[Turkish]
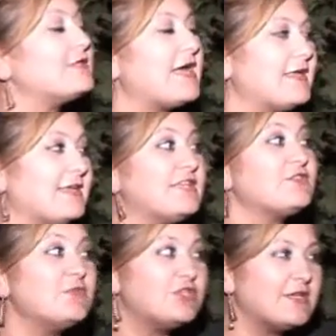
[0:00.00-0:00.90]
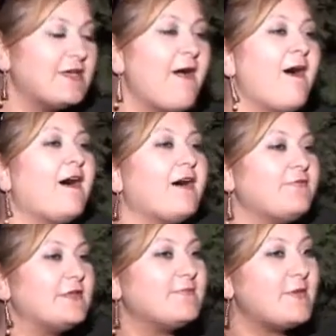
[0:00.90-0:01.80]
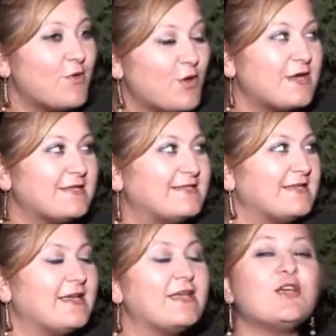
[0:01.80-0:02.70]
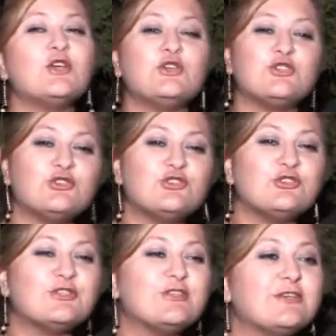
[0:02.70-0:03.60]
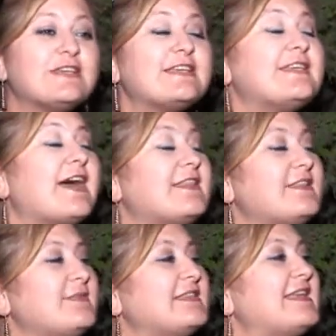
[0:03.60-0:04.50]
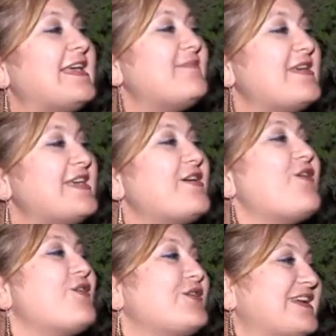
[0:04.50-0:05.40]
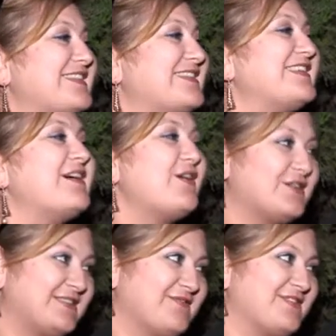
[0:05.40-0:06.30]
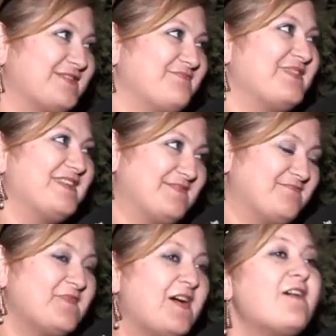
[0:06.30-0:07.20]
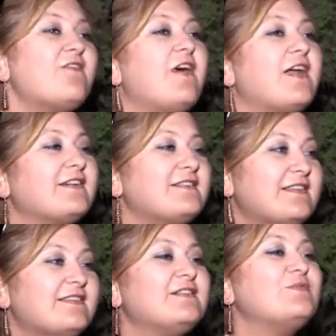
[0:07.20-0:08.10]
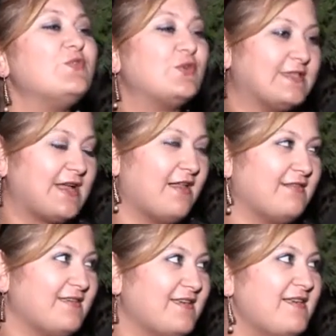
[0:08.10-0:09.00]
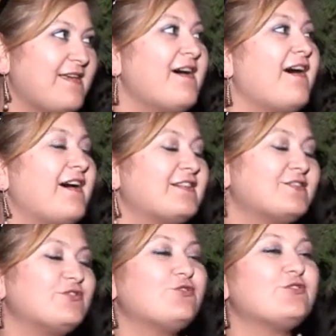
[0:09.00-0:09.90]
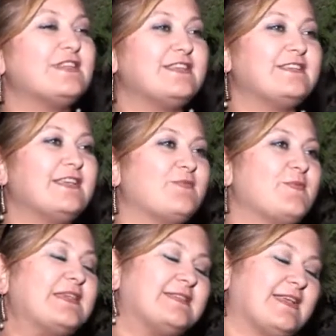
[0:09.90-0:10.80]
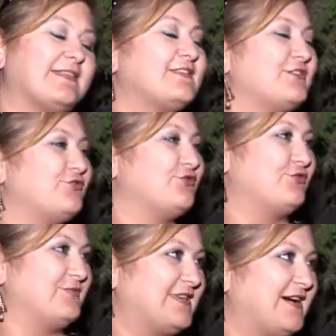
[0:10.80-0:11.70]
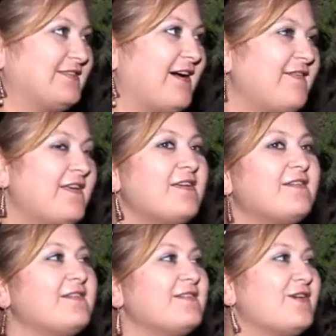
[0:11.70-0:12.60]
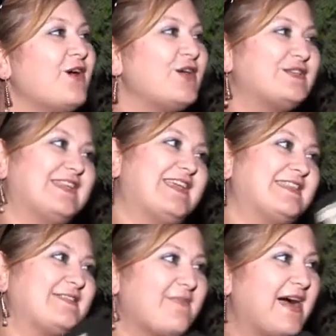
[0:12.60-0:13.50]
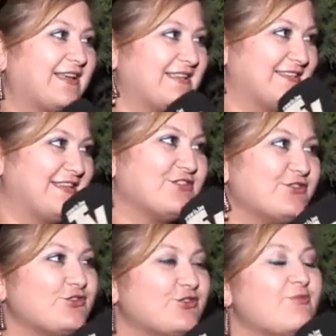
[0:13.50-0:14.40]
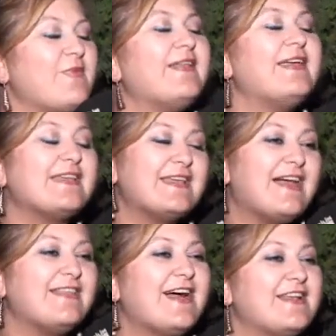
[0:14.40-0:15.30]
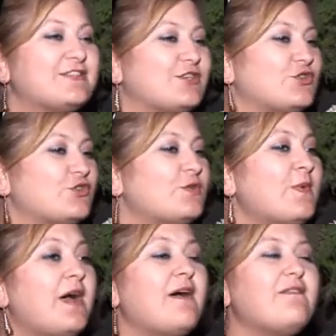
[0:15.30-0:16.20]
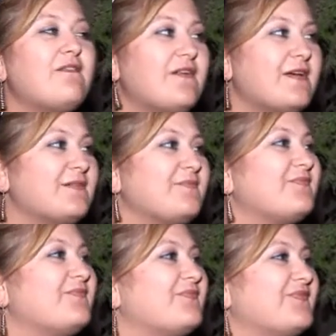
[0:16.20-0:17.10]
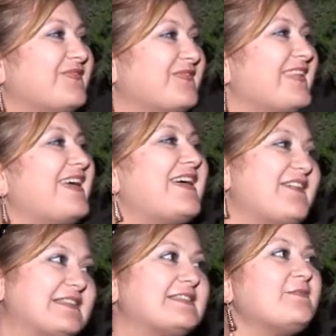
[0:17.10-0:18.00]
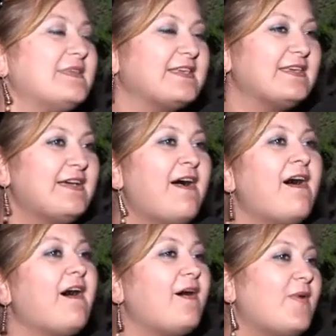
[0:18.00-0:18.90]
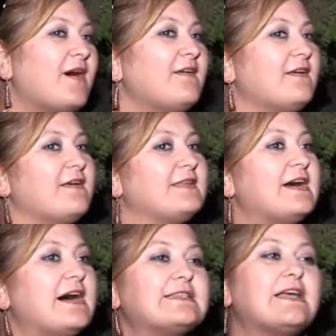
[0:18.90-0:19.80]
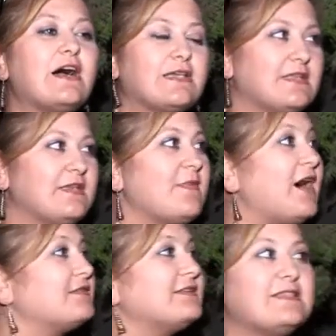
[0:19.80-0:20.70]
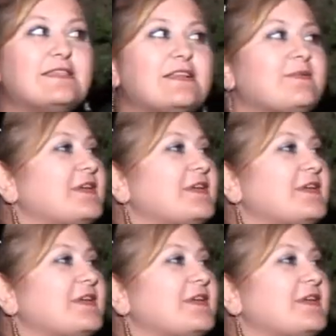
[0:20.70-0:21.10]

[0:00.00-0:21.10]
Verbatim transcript: güzel geçmişi affetmemi öğretti. Üçüncüsü kendimi sevmeyi öğretti Özlem Hanım benim. Farkındalığım yükseldi. Artı şükredecek bir meslekte çalışıyorum zaten. Nerede çalışıyoruz? Özel Eğitim Merkezi'nde çalışıyorum. Oo, ben engellilerle çalışıyorum yapıyorum. Onlarla biraz daha zor galiba. Evet tabii ki ama e, daha sakinim. Artık sinirli